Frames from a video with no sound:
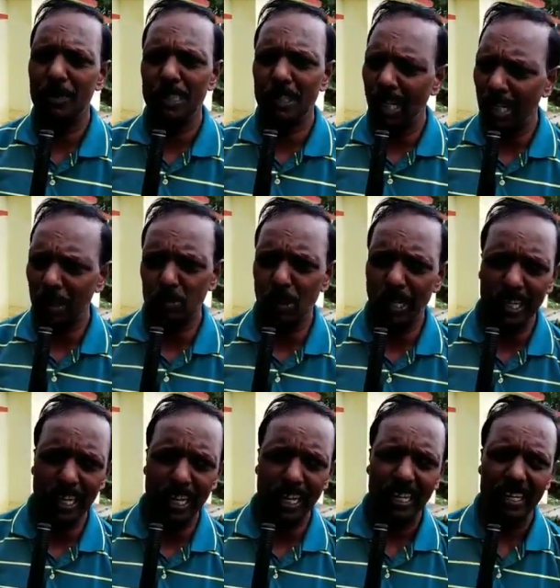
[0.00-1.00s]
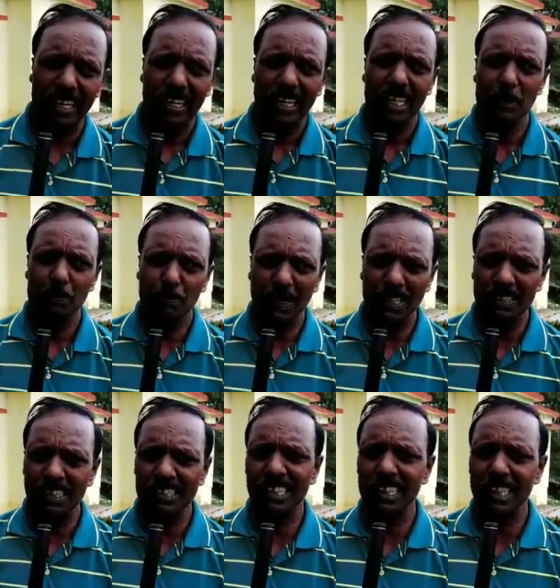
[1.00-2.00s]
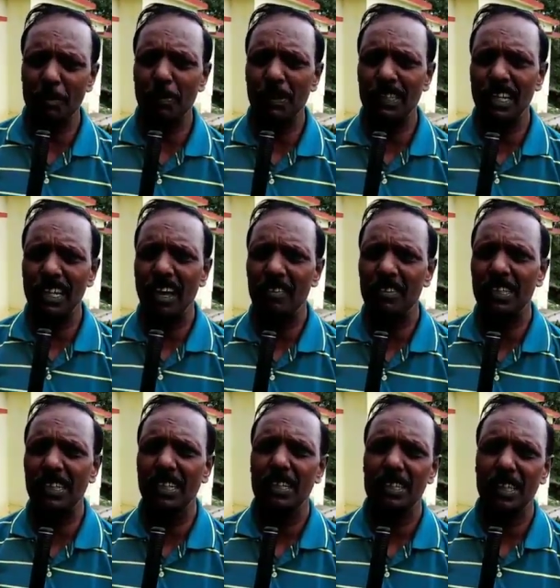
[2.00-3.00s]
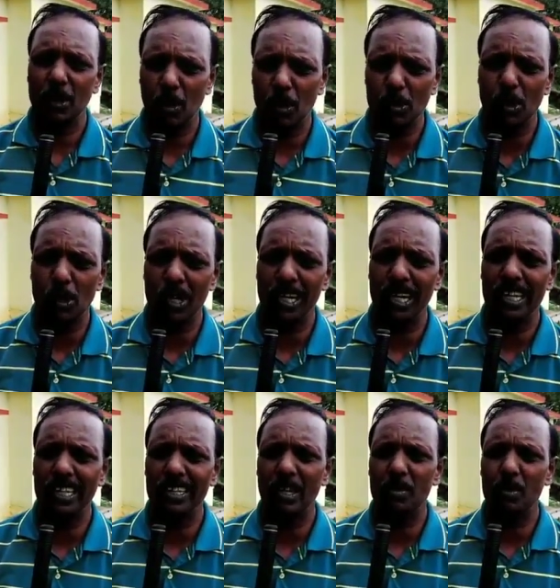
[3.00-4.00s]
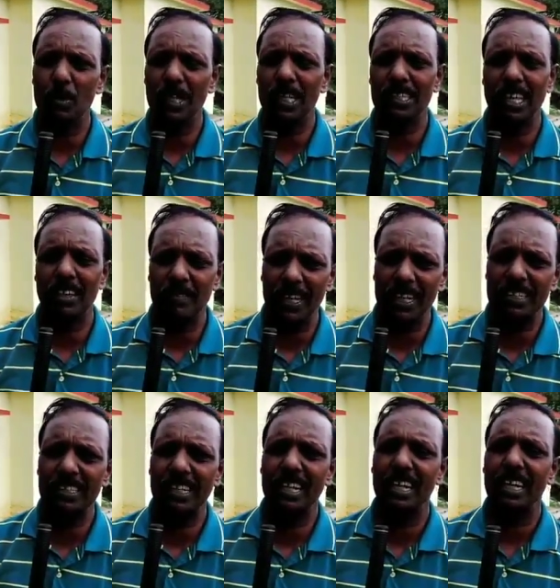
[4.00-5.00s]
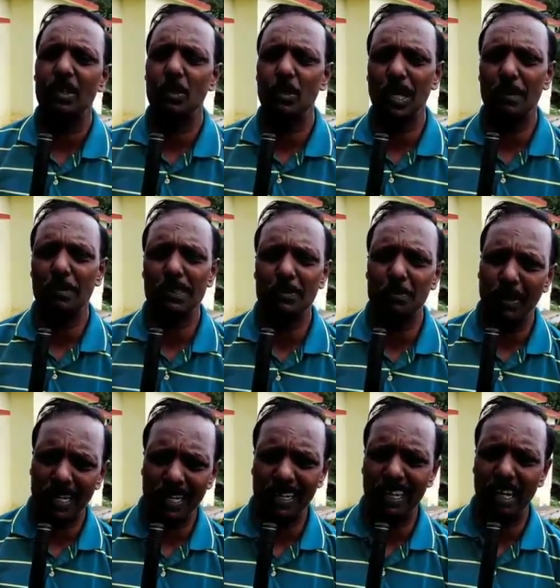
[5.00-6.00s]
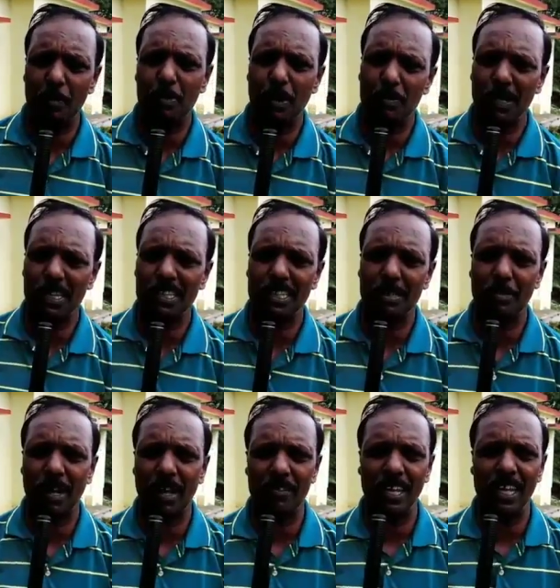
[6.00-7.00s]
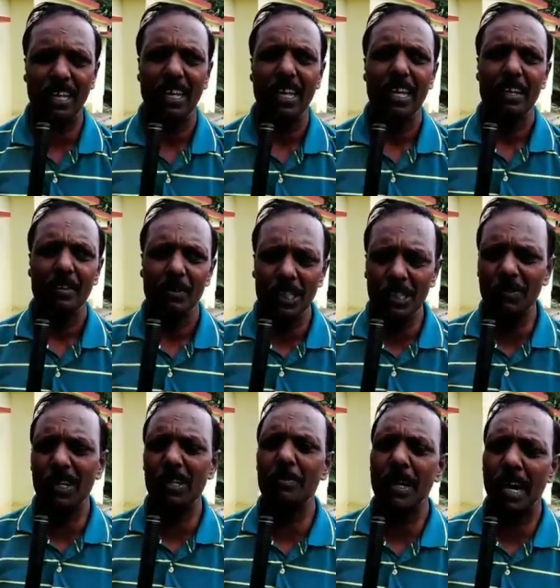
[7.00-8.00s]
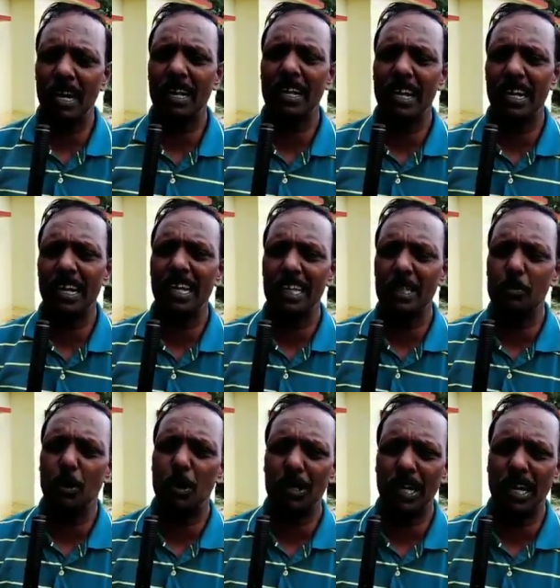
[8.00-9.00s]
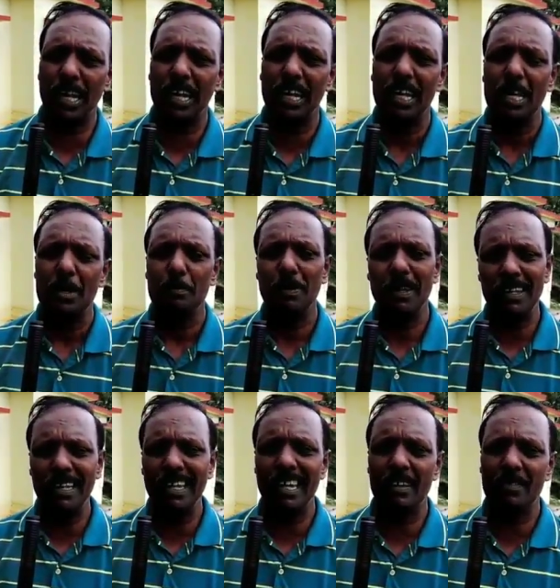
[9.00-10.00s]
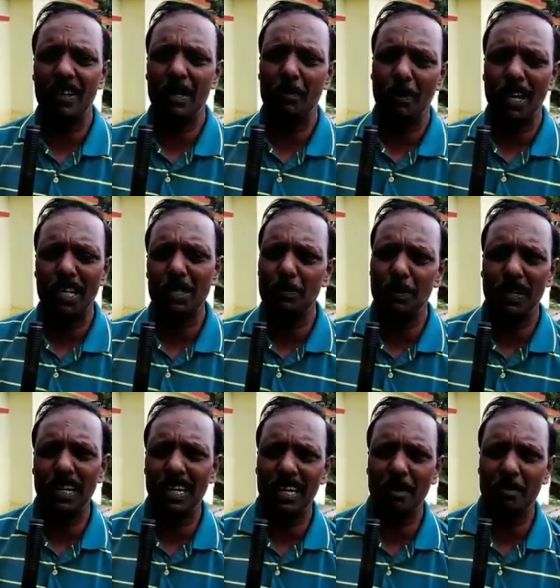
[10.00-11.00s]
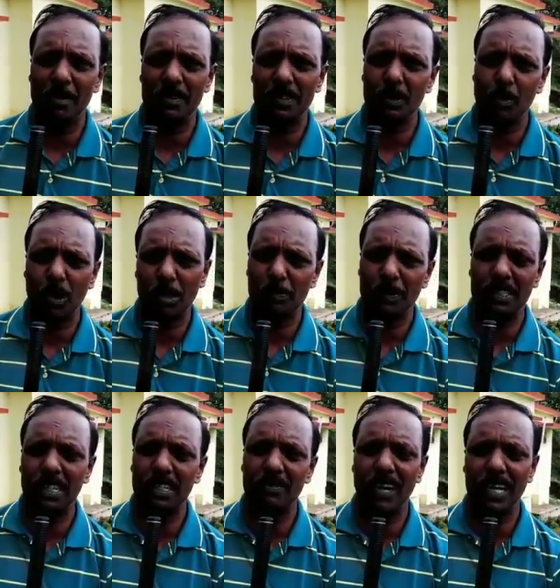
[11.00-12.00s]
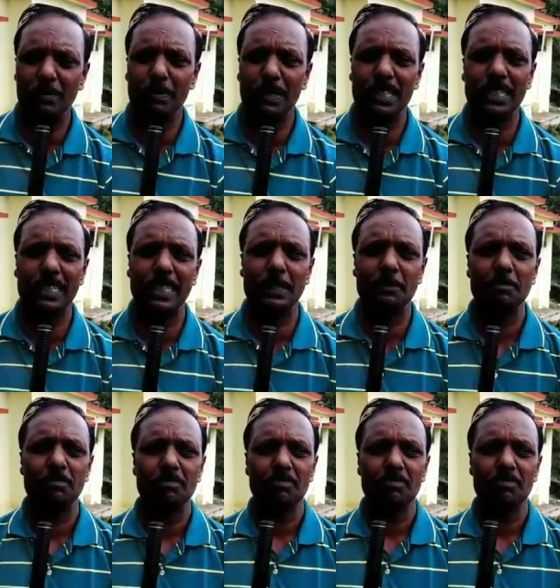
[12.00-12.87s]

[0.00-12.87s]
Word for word: மின்சாரத்துறையில் இப்ப இந்த சந்தர்ப்பத்திலேயாவது இந்த ரோட்டோரங்களில் இருக்கக்கூடிய தேவையற்ற யூகல்பிஸ் மரங்களை அப்புறப்படுத்திட்டோம்னாவே இனி வரும் காலங்களில் இது போன்ற பெரிய அளவில் பாதிப்புகளை நம்ம வந்து குறைப்பதற்கு வாய்ப்பு இருக்குது